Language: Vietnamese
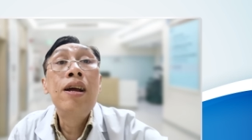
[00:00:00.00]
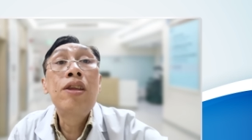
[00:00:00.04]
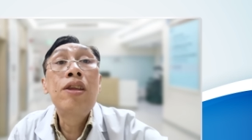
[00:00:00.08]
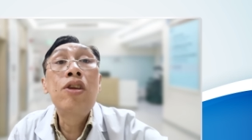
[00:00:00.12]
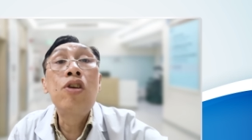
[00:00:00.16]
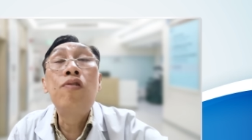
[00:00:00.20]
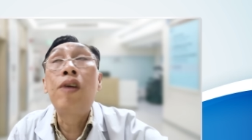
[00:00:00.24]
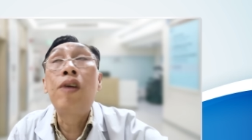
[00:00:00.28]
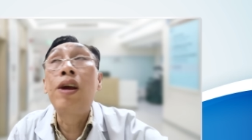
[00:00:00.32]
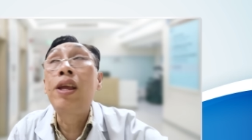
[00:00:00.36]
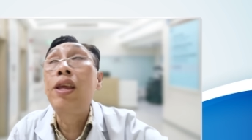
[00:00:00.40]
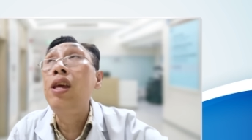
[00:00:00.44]

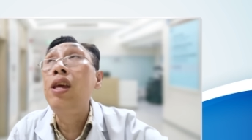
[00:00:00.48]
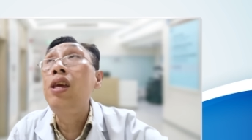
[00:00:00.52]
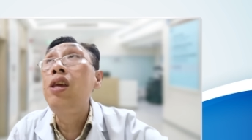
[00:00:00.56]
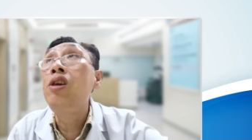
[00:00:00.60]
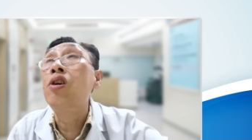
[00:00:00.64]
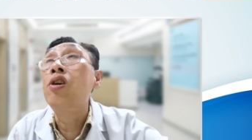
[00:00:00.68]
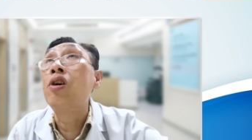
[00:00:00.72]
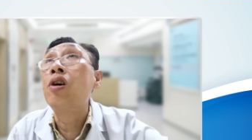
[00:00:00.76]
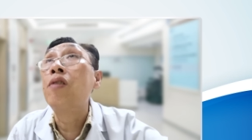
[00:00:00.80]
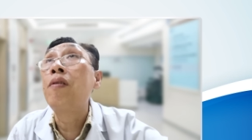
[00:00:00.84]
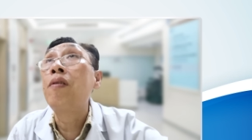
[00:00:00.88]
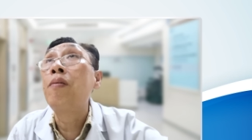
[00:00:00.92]
chứ không phải chỉ
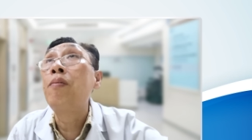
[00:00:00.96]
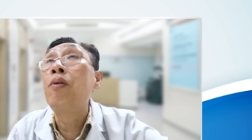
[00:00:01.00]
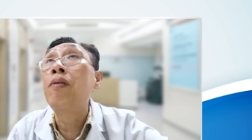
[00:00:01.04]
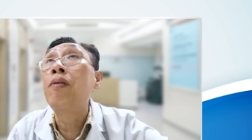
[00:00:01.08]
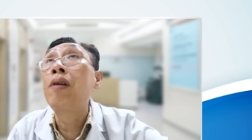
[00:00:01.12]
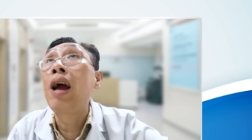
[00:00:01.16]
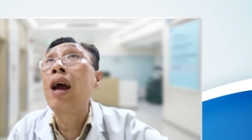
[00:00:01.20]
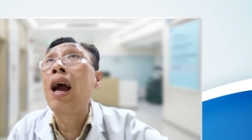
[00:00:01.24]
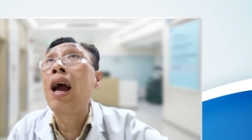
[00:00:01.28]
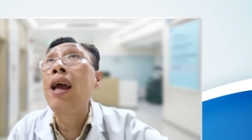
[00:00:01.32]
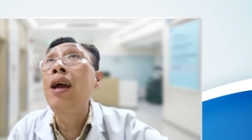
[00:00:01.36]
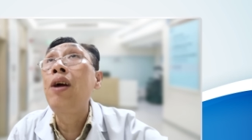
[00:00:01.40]
dựa vào
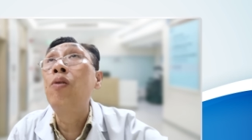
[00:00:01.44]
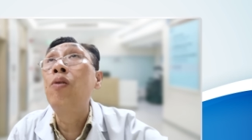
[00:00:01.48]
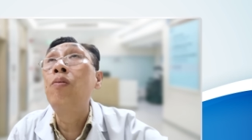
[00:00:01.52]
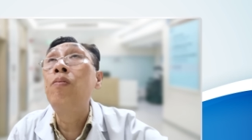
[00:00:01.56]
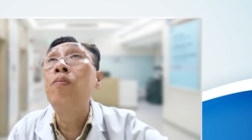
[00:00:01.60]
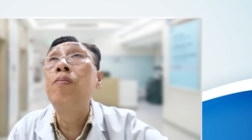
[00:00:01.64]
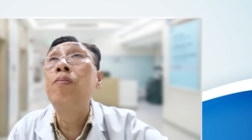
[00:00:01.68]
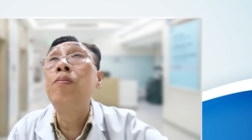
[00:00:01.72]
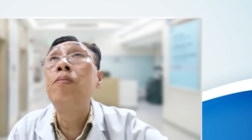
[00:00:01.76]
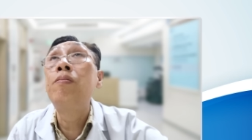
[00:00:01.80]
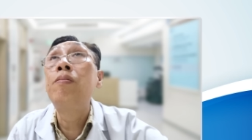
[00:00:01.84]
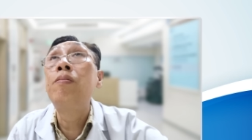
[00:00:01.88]
một cái
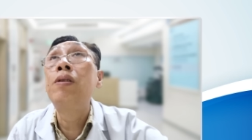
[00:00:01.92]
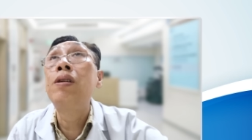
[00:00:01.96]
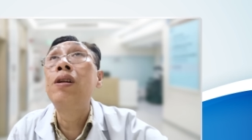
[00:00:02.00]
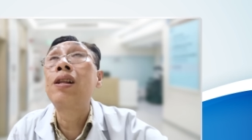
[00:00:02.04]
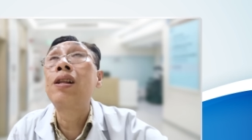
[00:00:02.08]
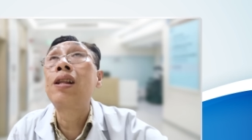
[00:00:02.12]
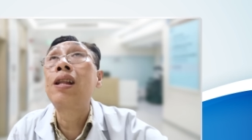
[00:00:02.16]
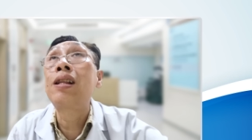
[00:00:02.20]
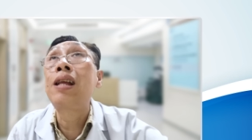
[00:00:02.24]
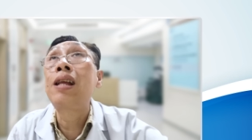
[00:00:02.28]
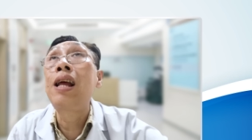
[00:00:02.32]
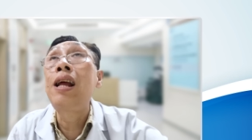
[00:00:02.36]
cục
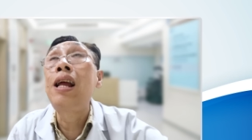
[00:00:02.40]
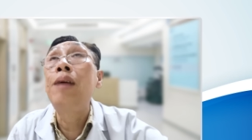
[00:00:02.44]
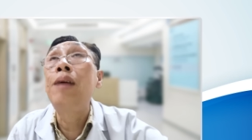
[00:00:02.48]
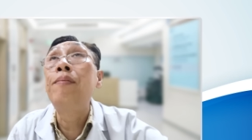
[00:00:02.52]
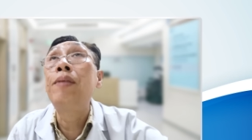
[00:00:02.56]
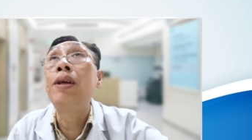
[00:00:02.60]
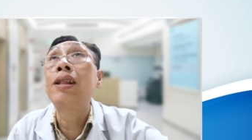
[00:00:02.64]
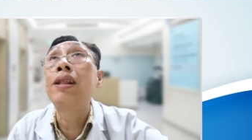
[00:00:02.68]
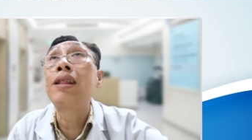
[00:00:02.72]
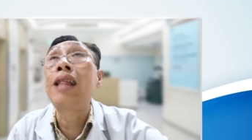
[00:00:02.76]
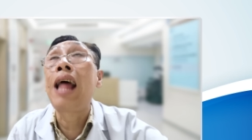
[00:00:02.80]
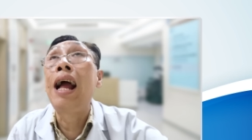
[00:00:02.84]
xét
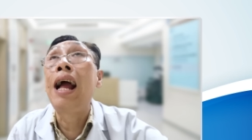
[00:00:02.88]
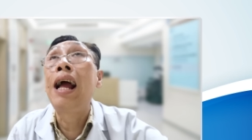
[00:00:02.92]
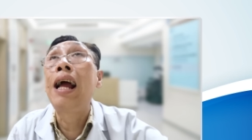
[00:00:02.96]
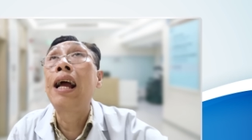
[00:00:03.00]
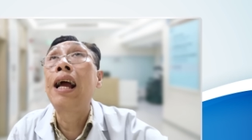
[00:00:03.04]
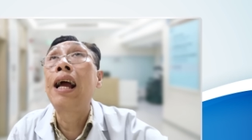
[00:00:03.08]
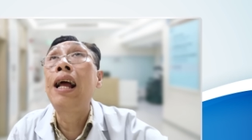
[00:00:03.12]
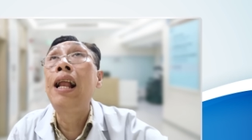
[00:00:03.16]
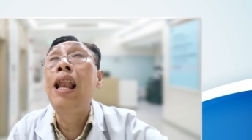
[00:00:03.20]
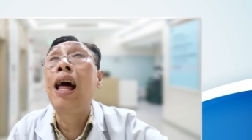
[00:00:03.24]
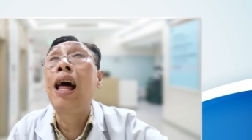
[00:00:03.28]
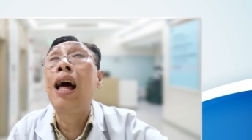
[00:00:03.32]
nghiệm này
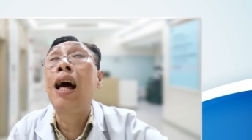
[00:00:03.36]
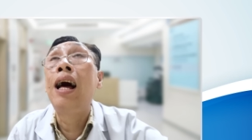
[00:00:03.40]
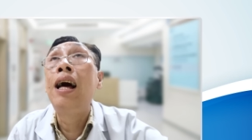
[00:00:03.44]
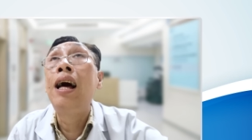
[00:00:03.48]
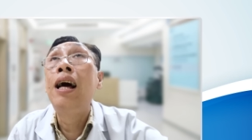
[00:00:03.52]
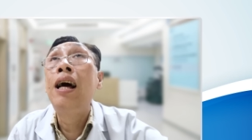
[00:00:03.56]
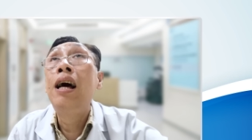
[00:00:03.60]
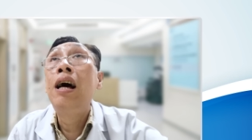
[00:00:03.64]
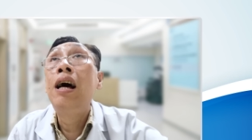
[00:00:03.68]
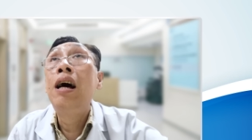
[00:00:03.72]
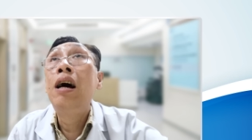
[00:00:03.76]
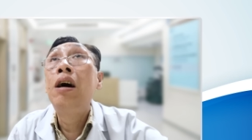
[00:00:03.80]
tăng cái là
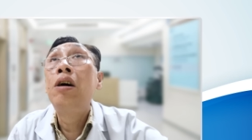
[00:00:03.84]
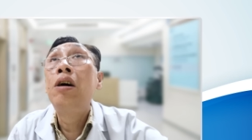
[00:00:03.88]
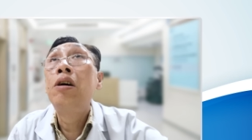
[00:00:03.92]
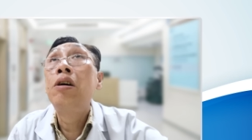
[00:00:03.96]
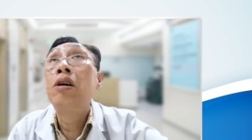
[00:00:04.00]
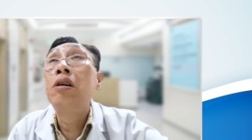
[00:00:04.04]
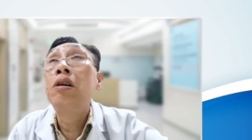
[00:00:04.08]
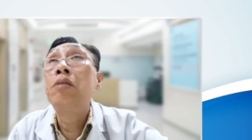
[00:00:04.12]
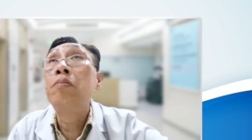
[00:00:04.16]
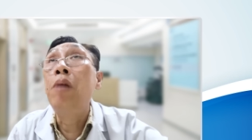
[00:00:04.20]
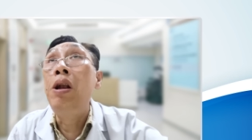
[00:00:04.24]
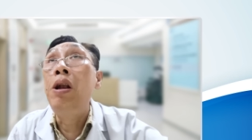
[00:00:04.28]

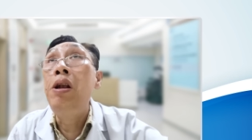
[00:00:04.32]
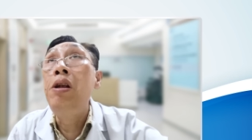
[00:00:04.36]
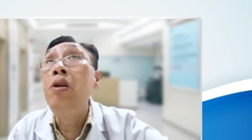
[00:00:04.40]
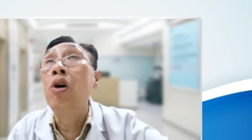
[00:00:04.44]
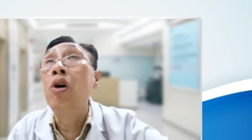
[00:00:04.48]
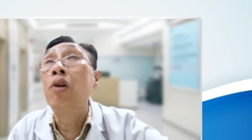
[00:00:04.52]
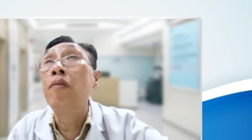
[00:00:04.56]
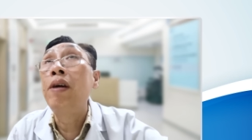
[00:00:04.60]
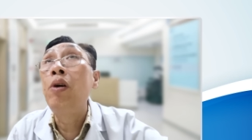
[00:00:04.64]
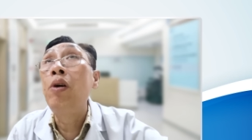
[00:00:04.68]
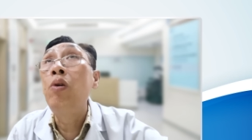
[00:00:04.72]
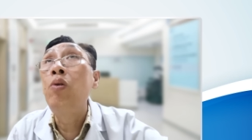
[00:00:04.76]

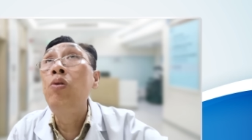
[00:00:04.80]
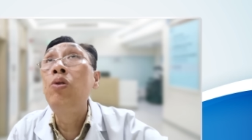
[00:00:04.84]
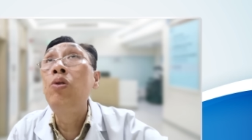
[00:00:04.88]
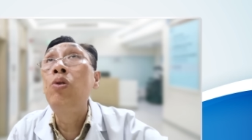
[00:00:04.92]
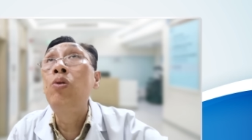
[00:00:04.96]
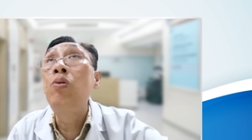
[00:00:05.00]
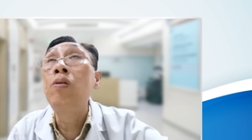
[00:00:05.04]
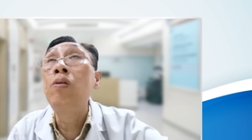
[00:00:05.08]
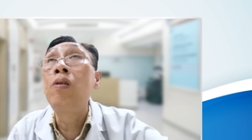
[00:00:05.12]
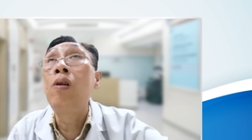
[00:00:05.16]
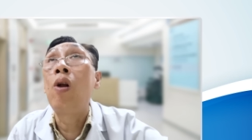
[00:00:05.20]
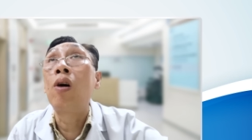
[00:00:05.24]
bệnh rồi phải
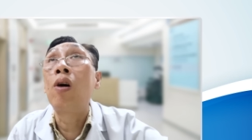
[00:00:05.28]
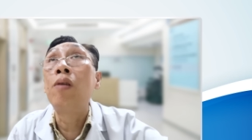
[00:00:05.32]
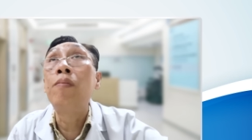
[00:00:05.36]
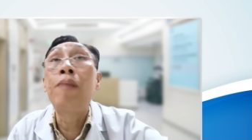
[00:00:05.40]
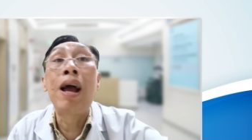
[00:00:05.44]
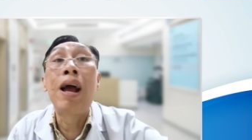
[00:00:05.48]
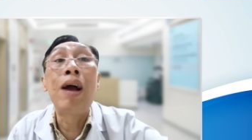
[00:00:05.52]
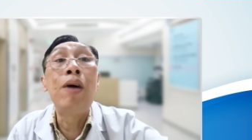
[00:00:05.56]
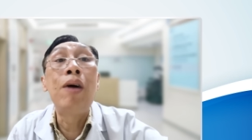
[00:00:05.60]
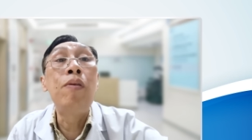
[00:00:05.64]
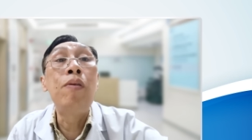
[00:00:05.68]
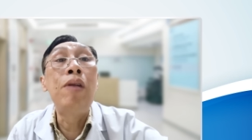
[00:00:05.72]
uống thuốc
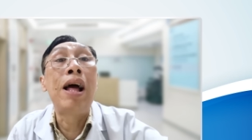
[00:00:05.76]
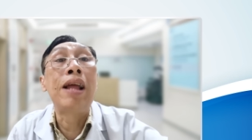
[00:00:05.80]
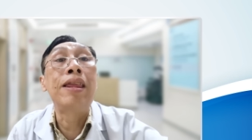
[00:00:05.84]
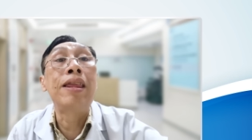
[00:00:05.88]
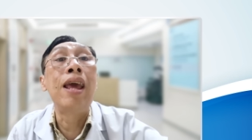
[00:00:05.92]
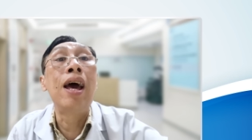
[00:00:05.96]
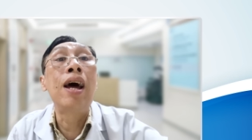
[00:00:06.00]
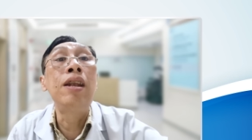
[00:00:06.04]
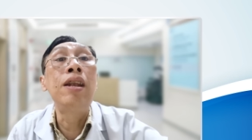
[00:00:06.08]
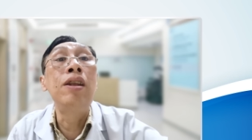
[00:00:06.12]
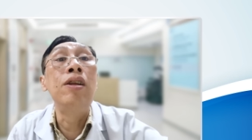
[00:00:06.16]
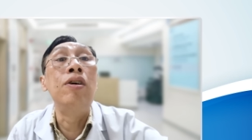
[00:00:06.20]
loãng máu là
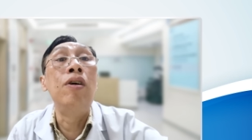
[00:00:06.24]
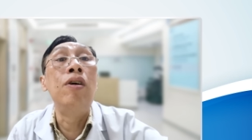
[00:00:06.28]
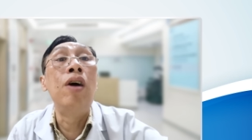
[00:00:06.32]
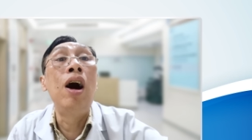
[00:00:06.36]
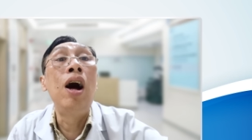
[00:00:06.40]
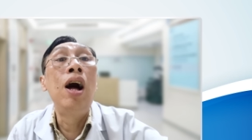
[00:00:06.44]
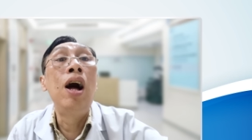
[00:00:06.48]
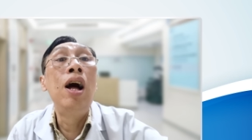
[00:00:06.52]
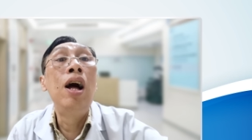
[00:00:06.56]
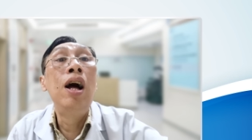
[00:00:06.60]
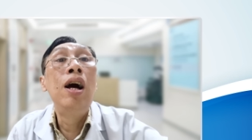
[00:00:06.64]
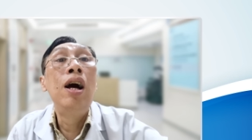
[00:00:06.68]
chết nữa